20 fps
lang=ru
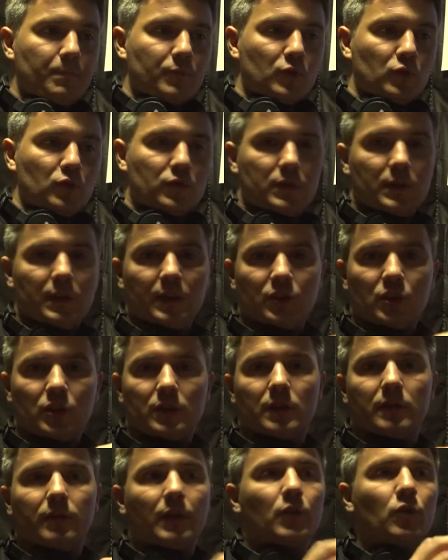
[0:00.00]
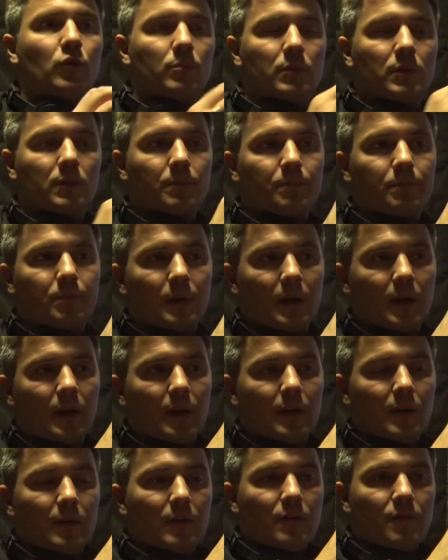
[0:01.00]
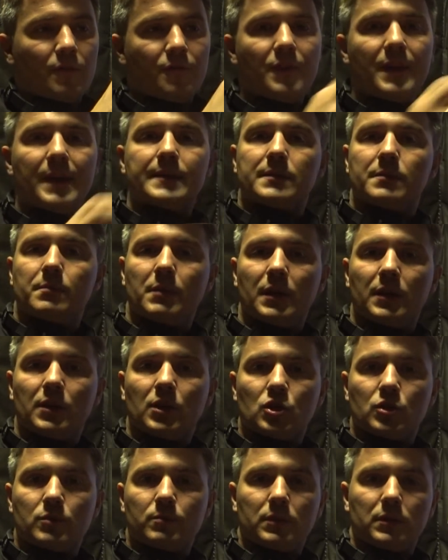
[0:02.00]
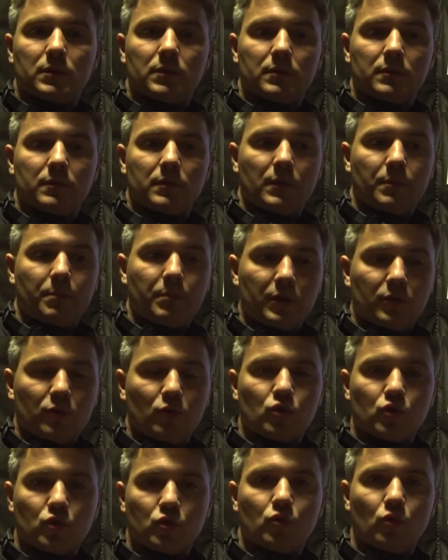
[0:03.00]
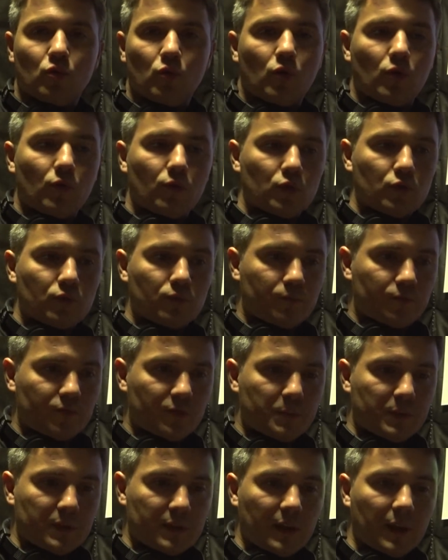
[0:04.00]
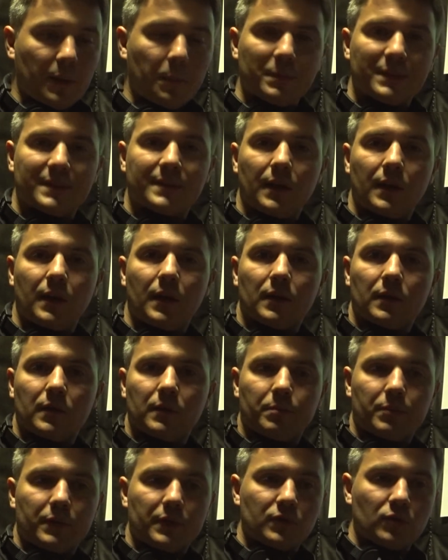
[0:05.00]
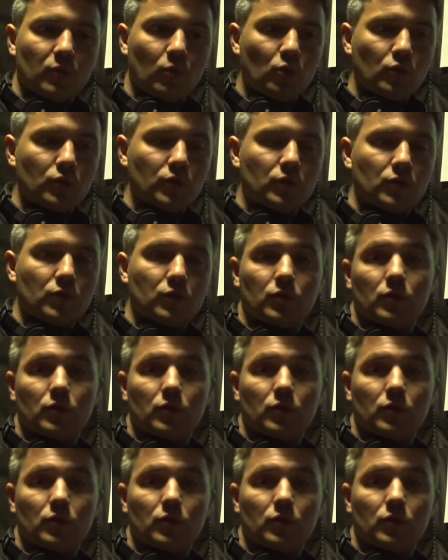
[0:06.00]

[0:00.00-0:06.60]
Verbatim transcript: то есть я сейчас говорю именно про весь менеджмент, про то, что вот в «Спартаке» постоянно происходит.